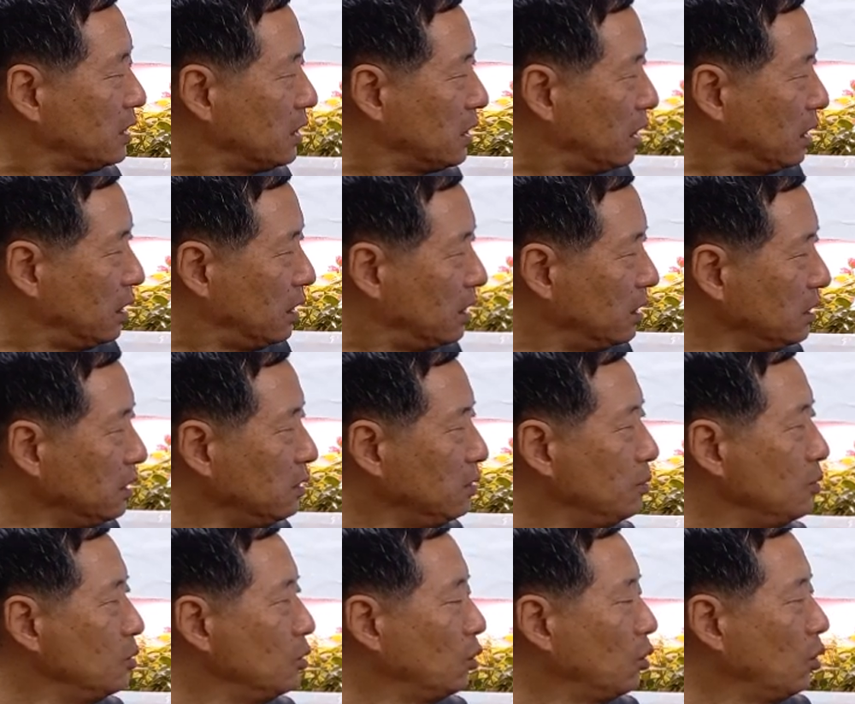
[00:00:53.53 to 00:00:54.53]

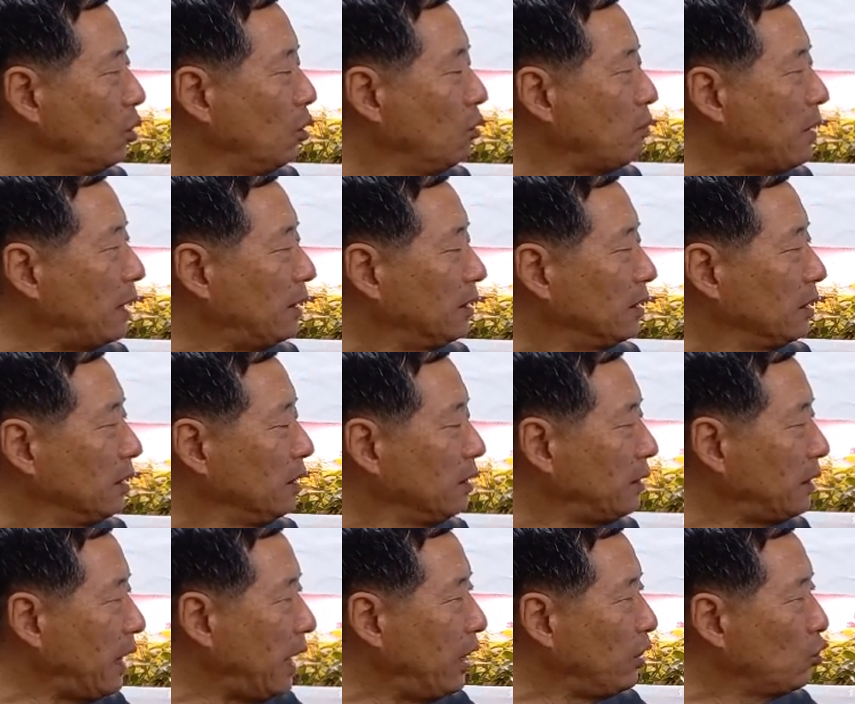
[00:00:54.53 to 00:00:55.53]
처음으로 만든
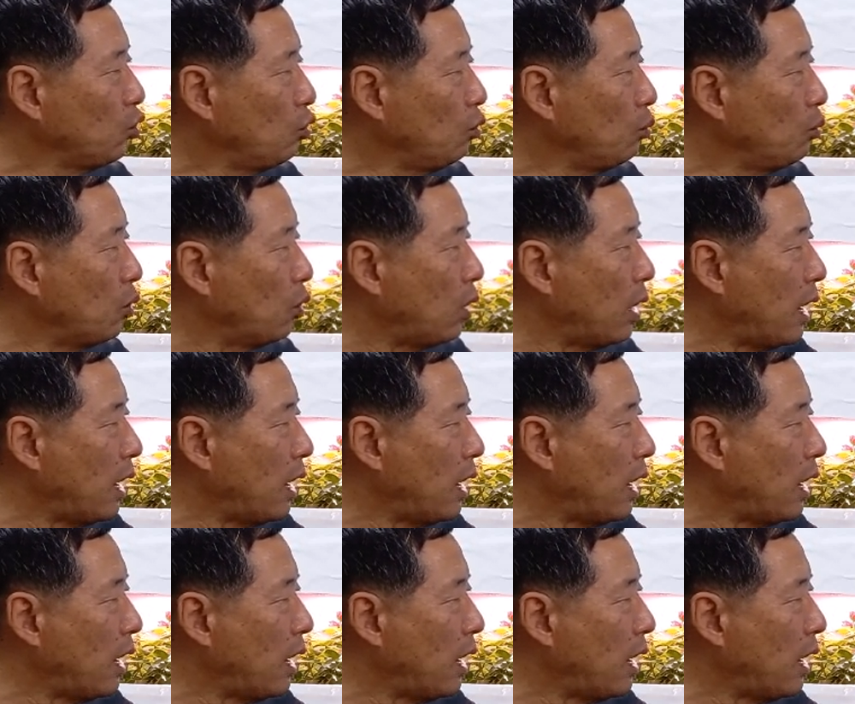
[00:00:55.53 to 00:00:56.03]
대동보,